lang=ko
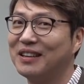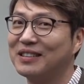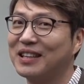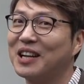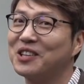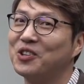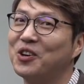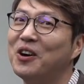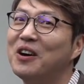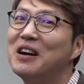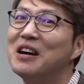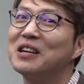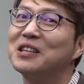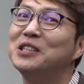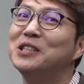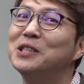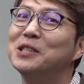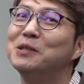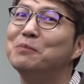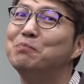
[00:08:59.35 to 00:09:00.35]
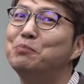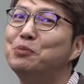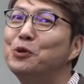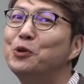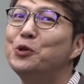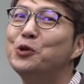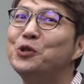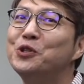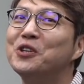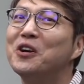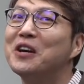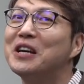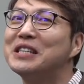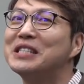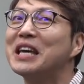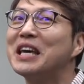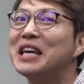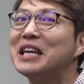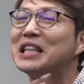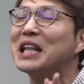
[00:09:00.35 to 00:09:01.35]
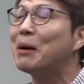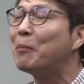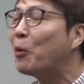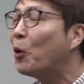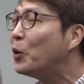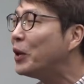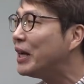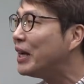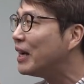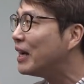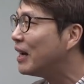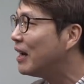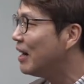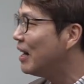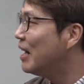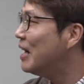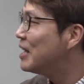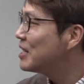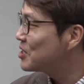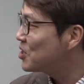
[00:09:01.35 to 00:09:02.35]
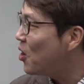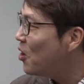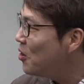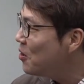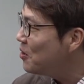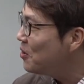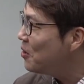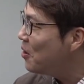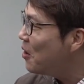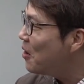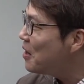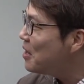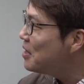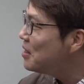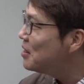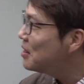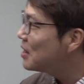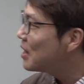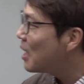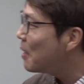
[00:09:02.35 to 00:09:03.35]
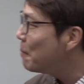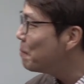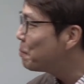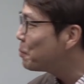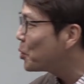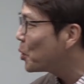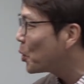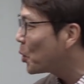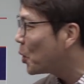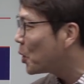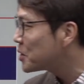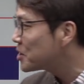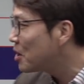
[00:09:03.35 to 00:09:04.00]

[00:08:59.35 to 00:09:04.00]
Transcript: 따라서 그 불균형이 생기다 보니 선거인단 표로